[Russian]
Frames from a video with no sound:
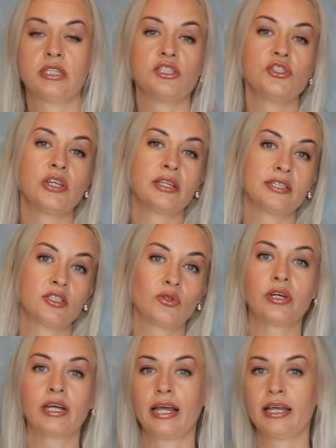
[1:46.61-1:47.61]
точнее
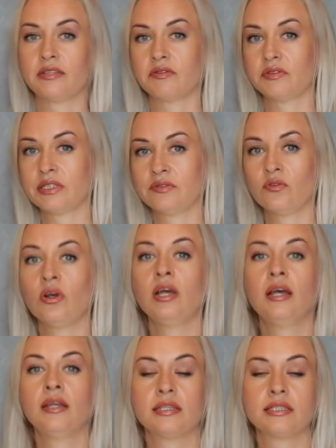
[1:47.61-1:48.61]
настройка этого всего
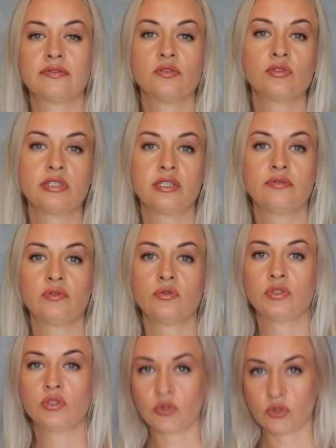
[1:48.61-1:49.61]
на свою целевую
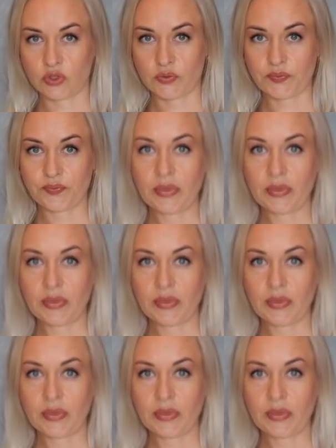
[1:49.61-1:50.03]
аудиторию.